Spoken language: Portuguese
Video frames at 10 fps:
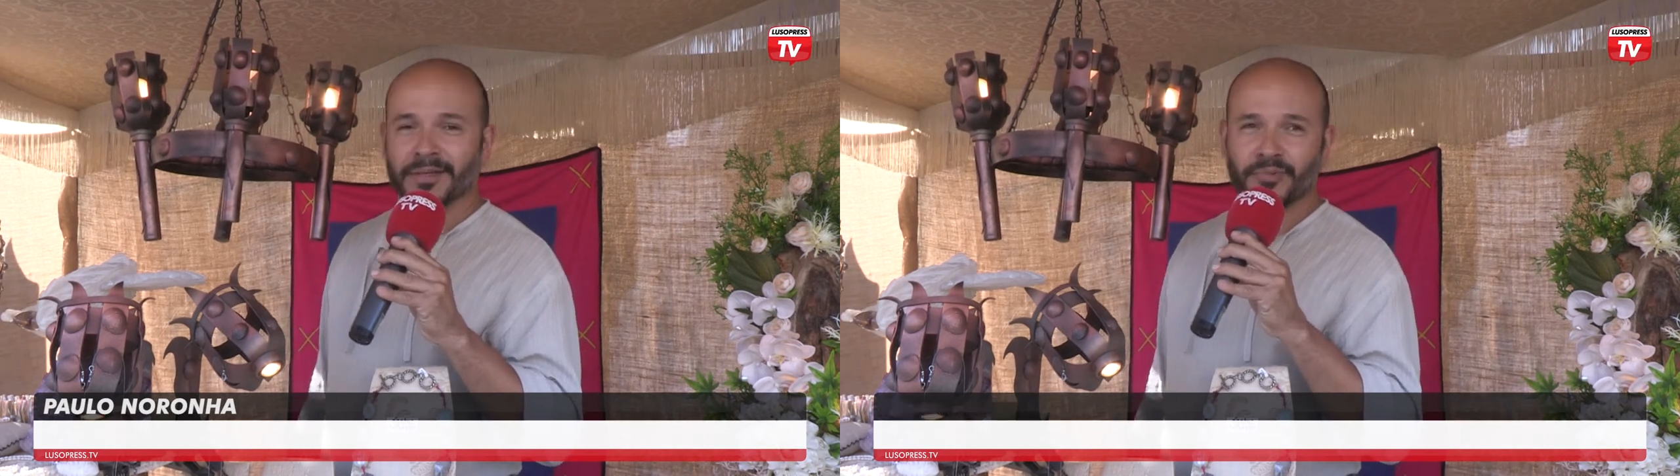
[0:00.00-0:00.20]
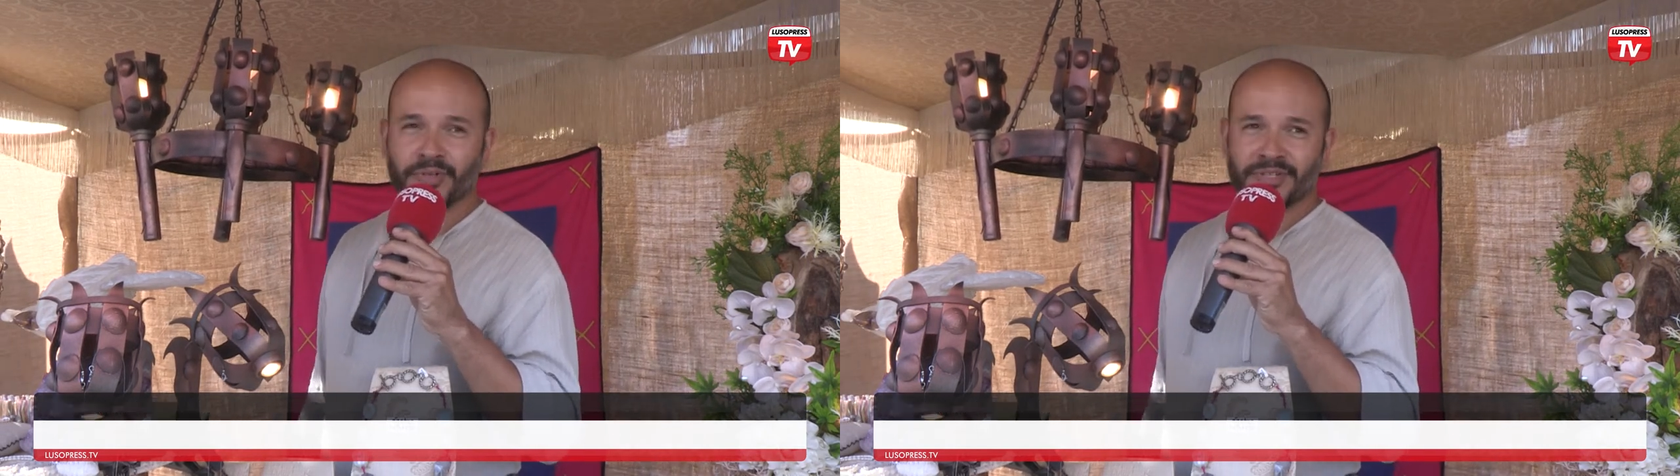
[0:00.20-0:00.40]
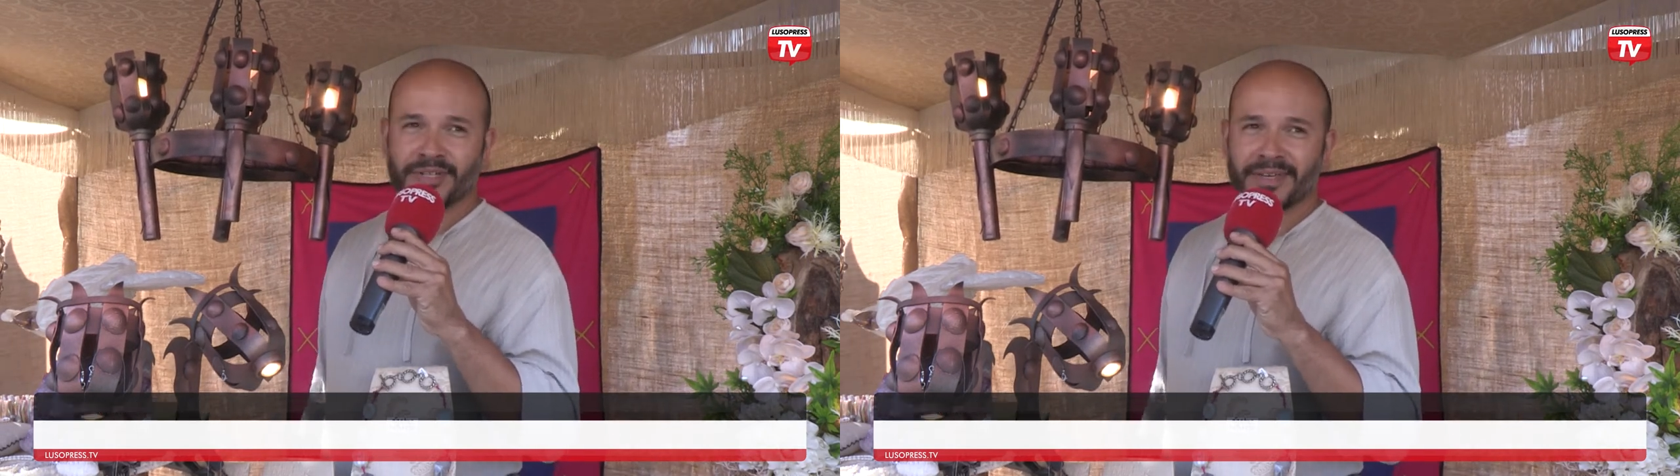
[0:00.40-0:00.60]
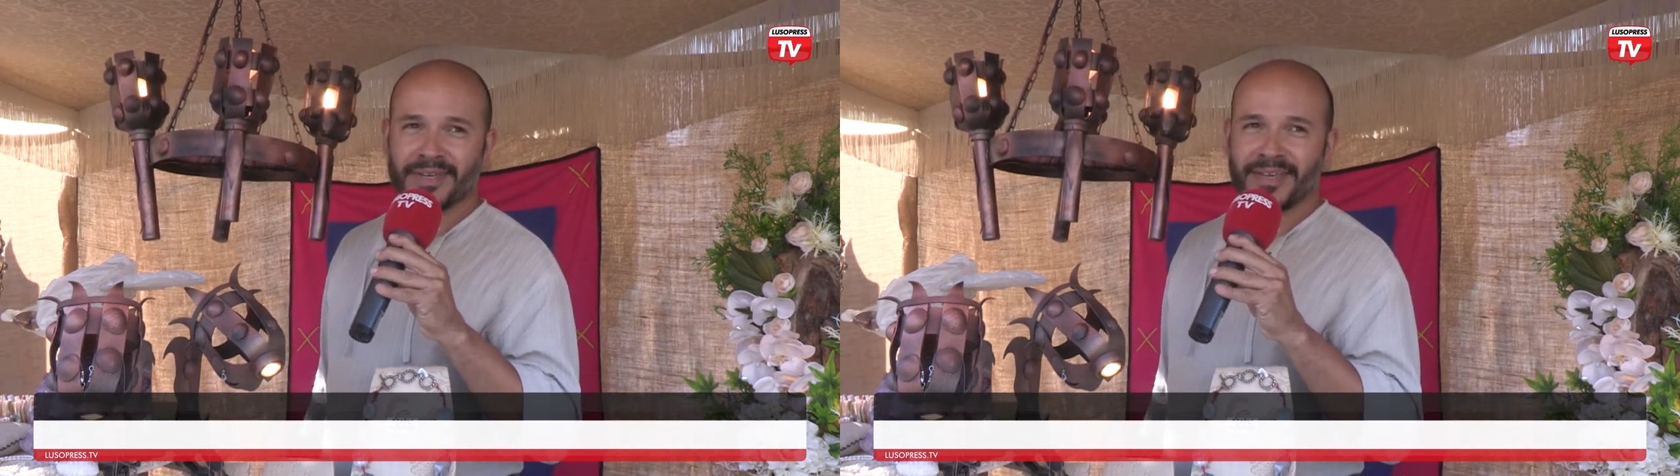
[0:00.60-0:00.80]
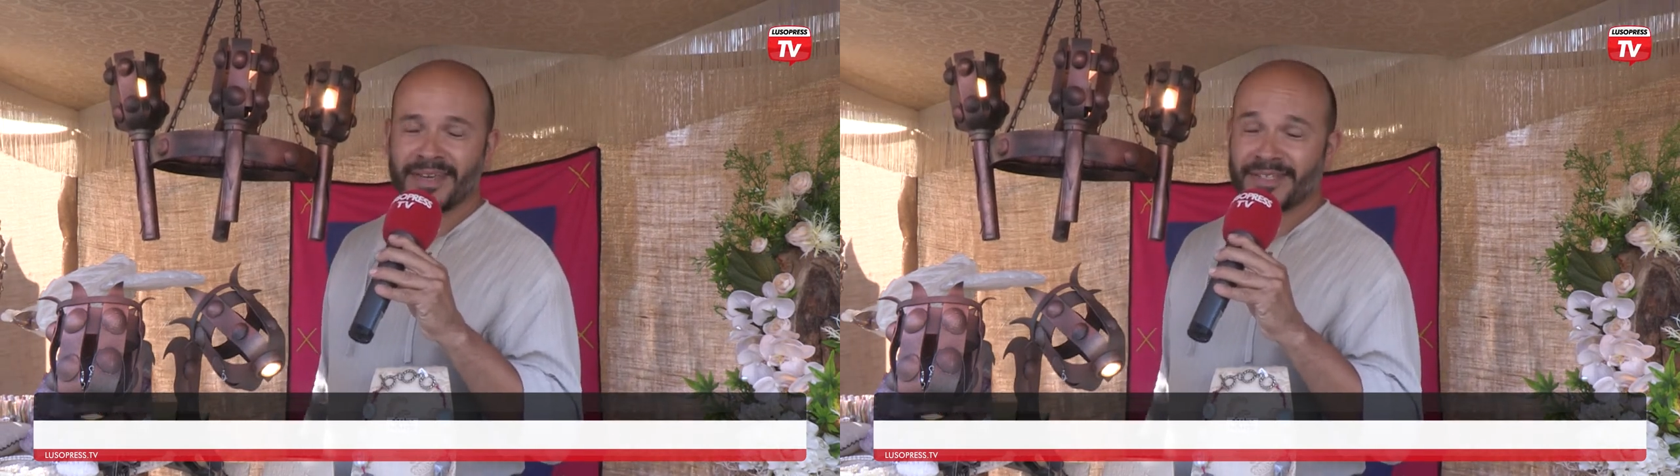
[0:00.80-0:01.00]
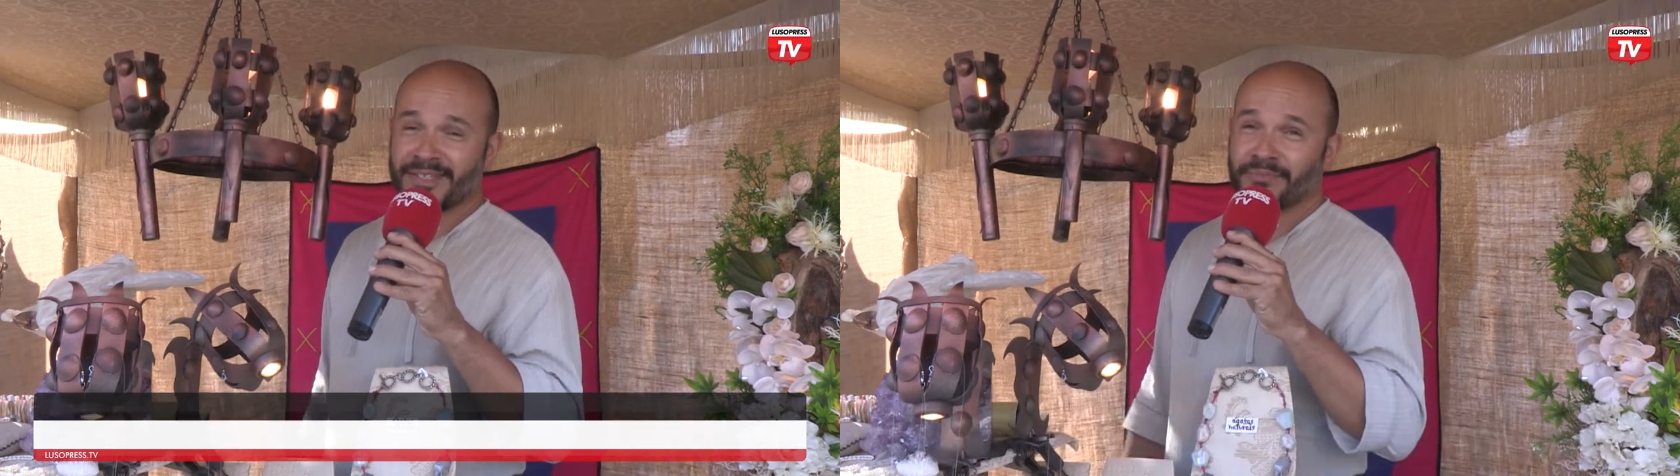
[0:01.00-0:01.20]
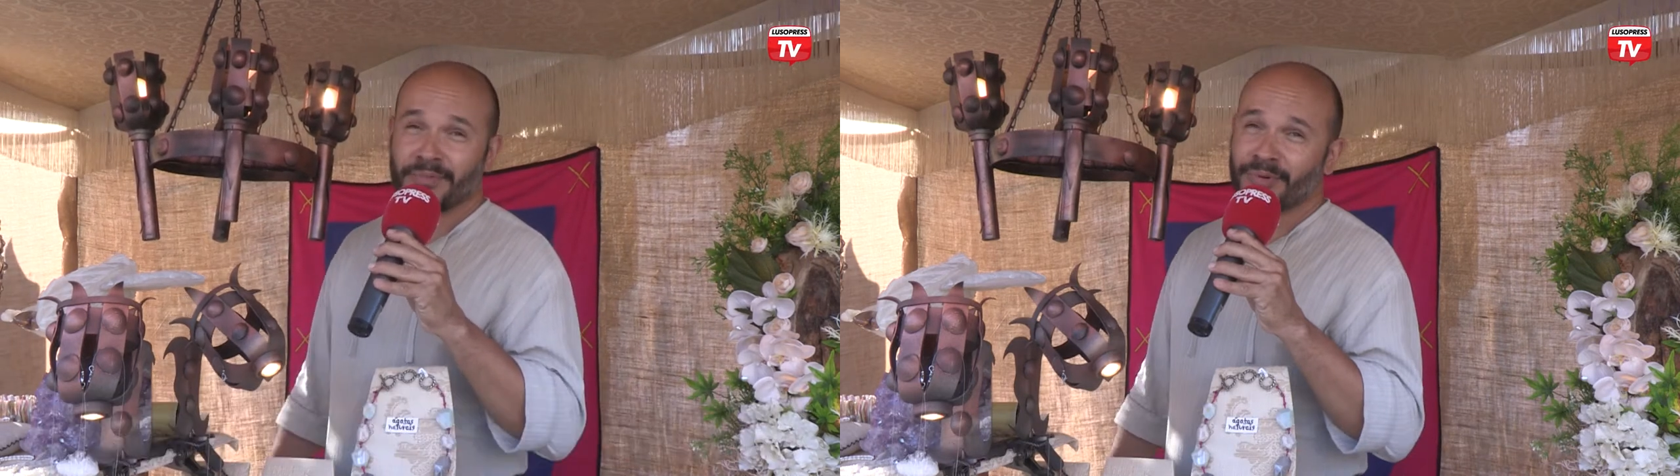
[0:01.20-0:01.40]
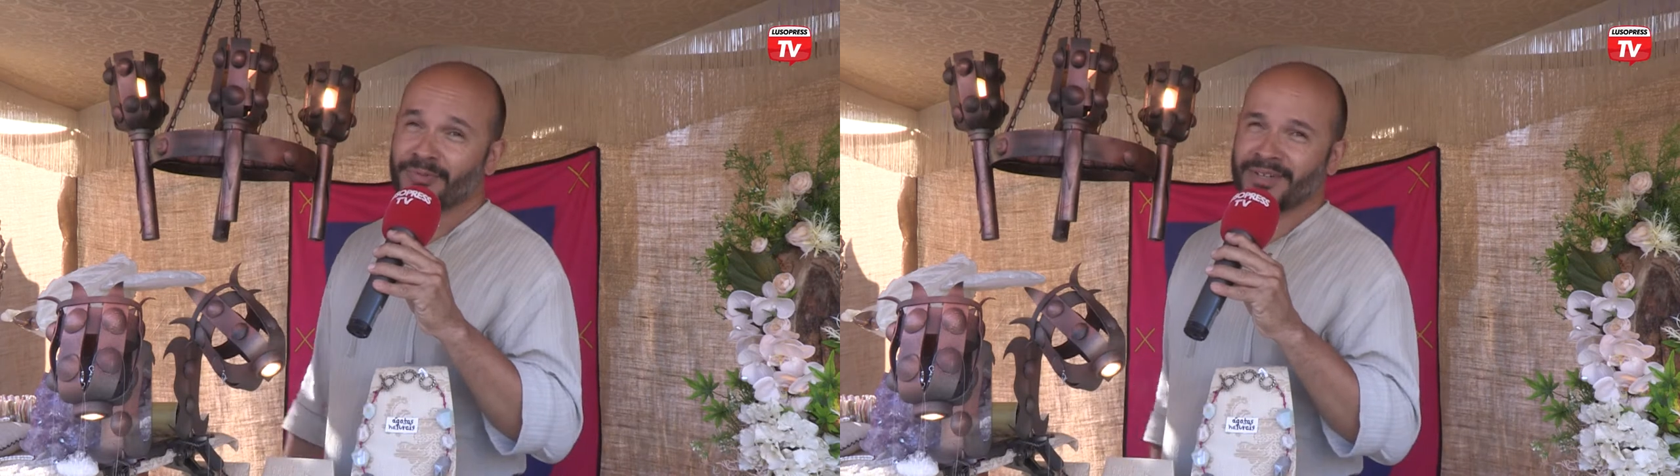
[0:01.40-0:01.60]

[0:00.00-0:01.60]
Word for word: pois uh, é sempre bom,